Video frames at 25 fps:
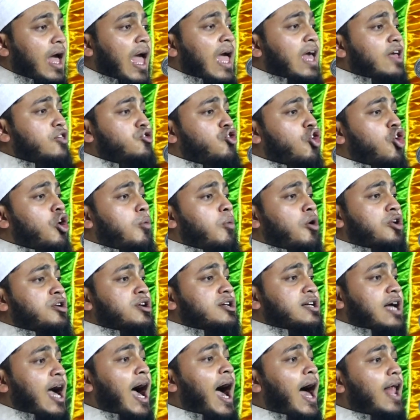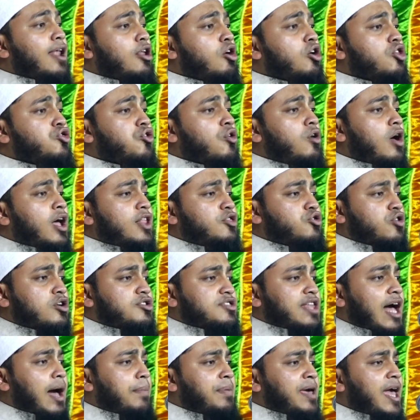এই যৌবন কাল হতো এত
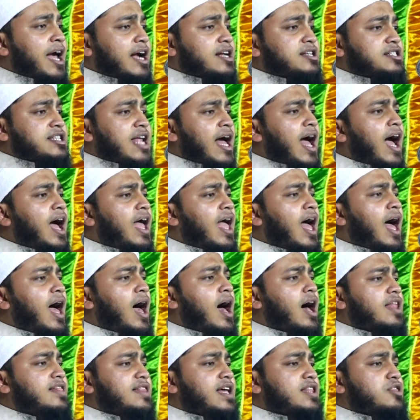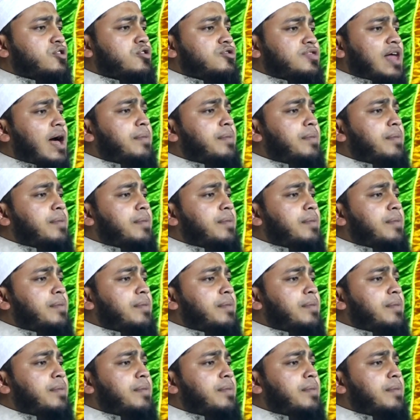দাবি একটা হায়াত এত